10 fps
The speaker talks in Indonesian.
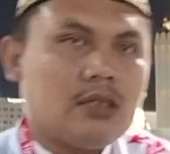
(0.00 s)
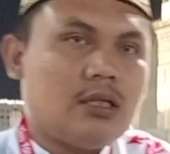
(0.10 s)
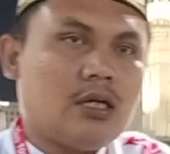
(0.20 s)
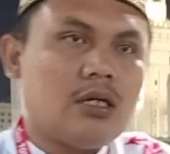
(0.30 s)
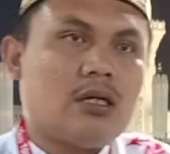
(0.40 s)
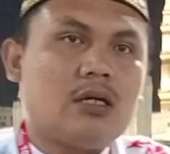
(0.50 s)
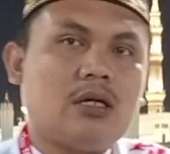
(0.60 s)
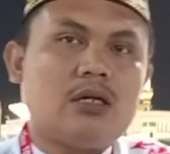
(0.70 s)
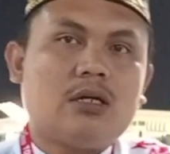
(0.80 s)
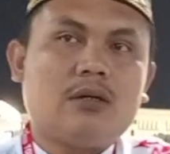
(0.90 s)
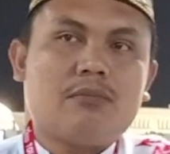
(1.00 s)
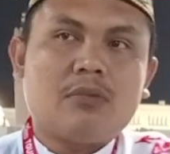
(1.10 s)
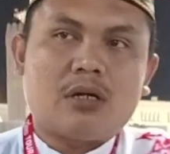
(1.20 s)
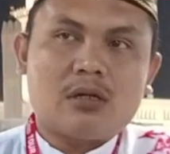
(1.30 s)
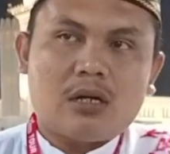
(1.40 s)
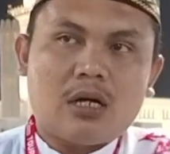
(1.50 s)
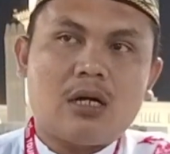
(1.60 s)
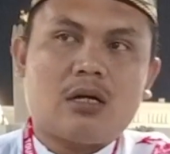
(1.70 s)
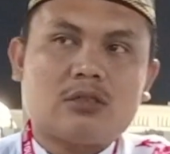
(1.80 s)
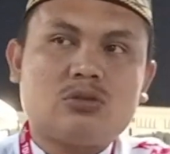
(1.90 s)
ada berkah
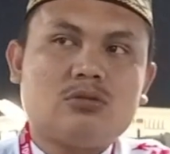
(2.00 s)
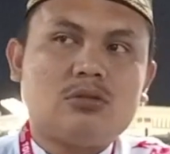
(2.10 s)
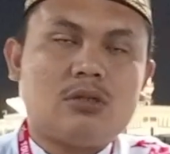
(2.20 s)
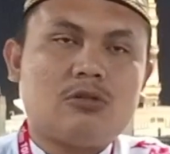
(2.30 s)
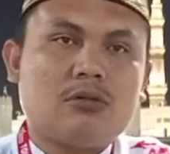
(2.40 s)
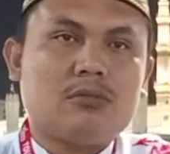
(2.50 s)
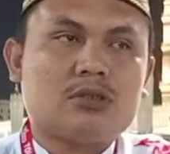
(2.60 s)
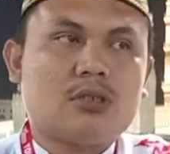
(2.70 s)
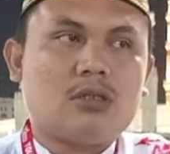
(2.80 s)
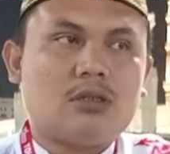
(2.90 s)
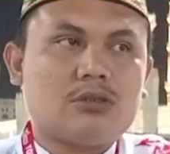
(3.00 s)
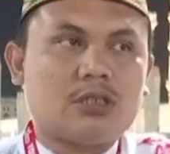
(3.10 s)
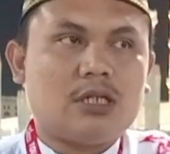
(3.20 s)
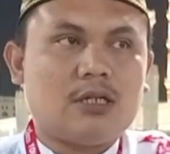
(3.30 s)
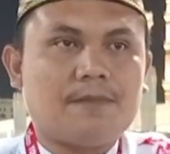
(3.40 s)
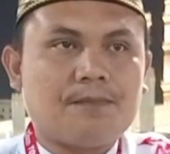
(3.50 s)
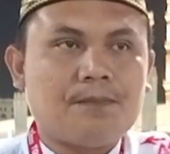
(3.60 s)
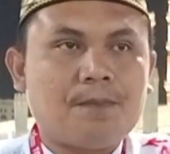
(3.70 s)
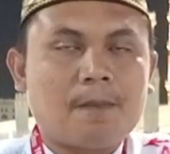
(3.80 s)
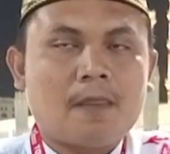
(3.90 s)
Rasulullah Muhammad sallallahu alaihi wasallam.
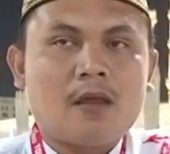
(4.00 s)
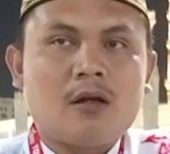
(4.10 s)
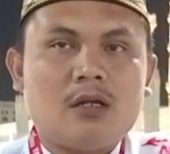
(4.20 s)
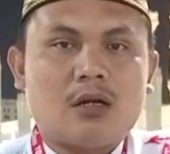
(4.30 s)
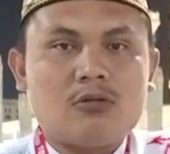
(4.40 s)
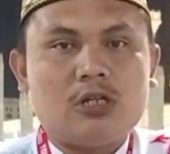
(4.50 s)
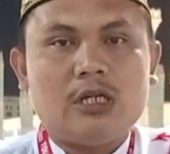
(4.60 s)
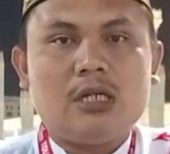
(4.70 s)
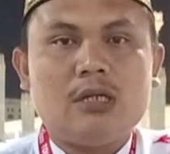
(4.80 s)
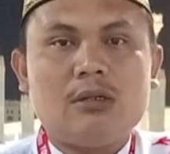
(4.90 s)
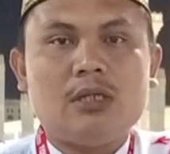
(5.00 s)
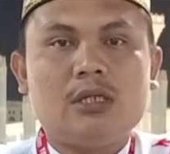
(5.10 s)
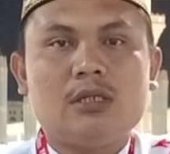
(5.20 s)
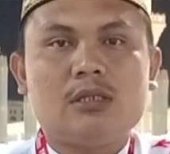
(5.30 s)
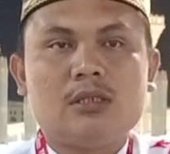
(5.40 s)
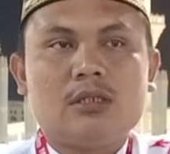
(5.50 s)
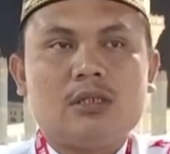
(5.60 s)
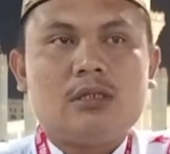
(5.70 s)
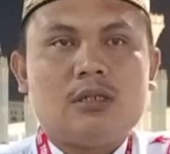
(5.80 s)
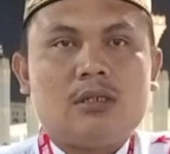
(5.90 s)
Di Raudah ini
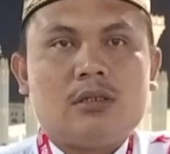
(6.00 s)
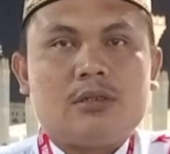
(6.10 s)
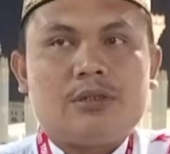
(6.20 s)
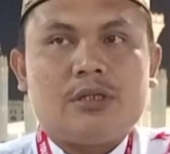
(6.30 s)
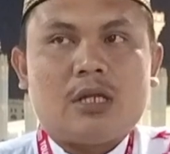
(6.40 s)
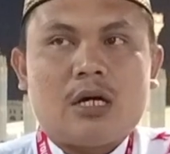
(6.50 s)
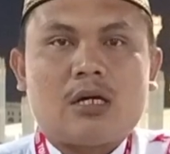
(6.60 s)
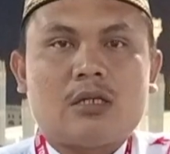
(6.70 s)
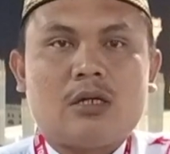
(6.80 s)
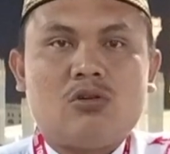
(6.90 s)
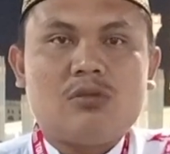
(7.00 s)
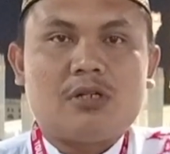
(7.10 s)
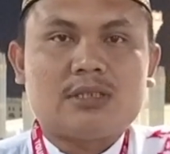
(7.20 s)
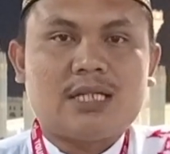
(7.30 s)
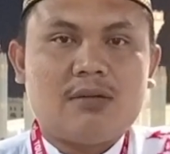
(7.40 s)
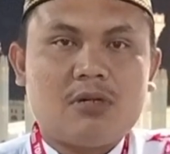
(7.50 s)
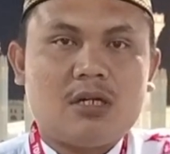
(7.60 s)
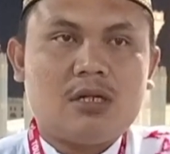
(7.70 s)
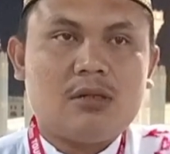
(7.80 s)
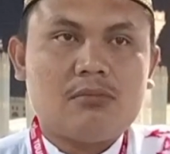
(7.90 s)
kita ketahui
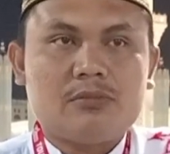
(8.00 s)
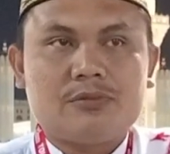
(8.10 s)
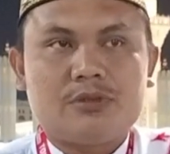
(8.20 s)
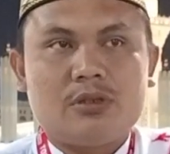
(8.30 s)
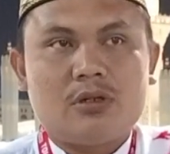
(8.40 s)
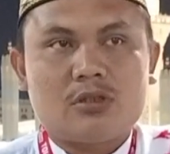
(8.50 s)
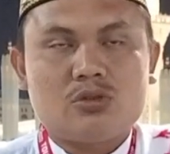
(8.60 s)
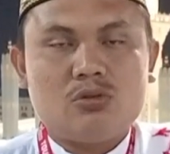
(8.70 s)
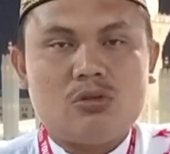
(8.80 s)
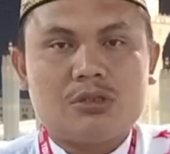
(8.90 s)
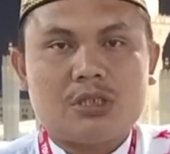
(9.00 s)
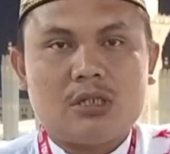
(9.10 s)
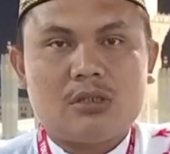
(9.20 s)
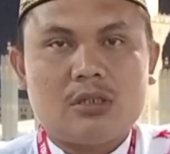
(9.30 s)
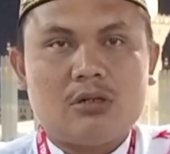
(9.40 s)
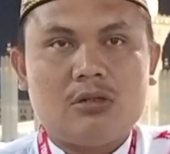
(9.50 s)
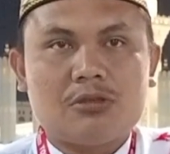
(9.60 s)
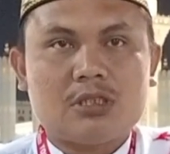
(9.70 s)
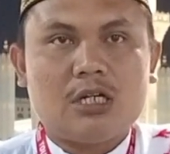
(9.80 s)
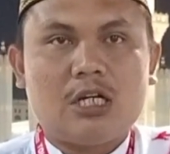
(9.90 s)
bersama Rasulullah Shallallahu Alaihi
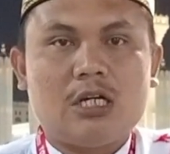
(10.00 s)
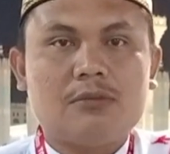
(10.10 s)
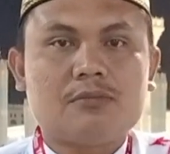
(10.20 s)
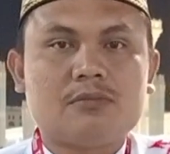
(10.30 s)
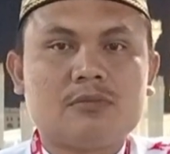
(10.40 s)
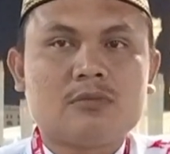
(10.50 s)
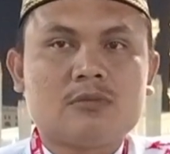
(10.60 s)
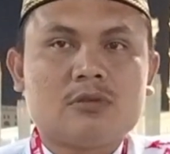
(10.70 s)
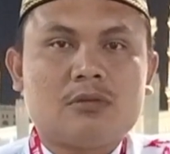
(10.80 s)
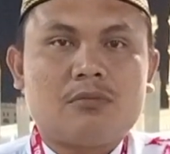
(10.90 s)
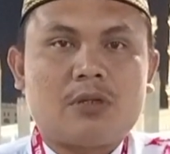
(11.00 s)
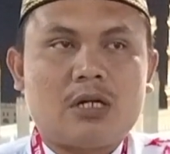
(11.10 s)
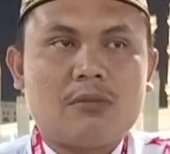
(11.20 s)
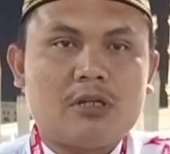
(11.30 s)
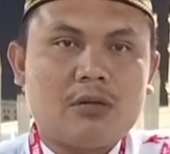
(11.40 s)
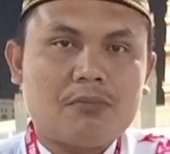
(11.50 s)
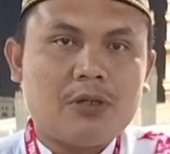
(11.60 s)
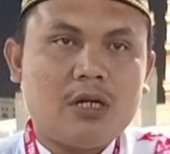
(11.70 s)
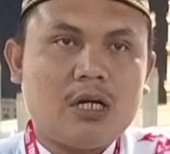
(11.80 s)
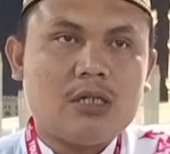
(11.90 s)
Wasallam pernah
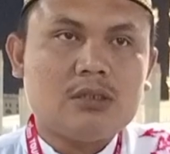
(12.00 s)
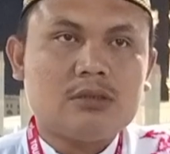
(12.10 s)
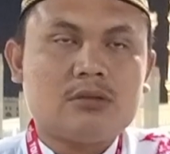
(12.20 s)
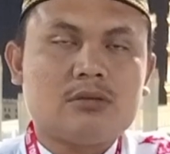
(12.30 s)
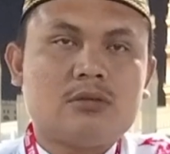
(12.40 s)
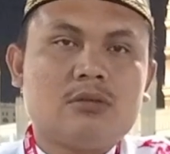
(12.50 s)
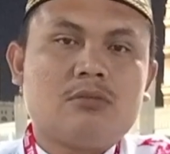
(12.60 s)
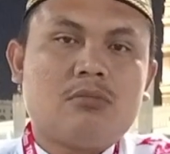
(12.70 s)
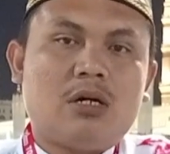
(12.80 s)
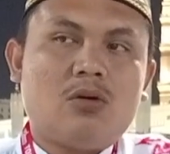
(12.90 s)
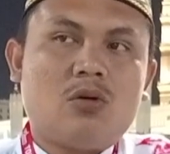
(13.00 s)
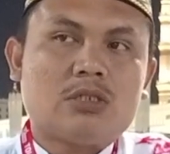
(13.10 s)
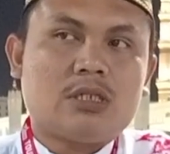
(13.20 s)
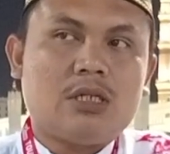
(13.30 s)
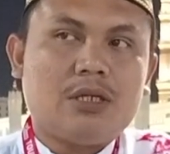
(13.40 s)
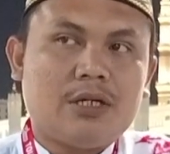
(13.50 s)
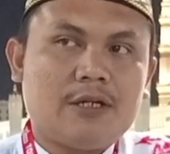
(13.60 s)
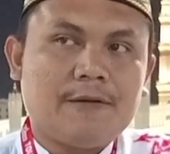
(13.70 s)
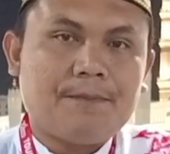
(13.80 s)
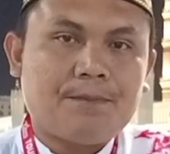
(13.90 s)
menyampaikan bahwasanya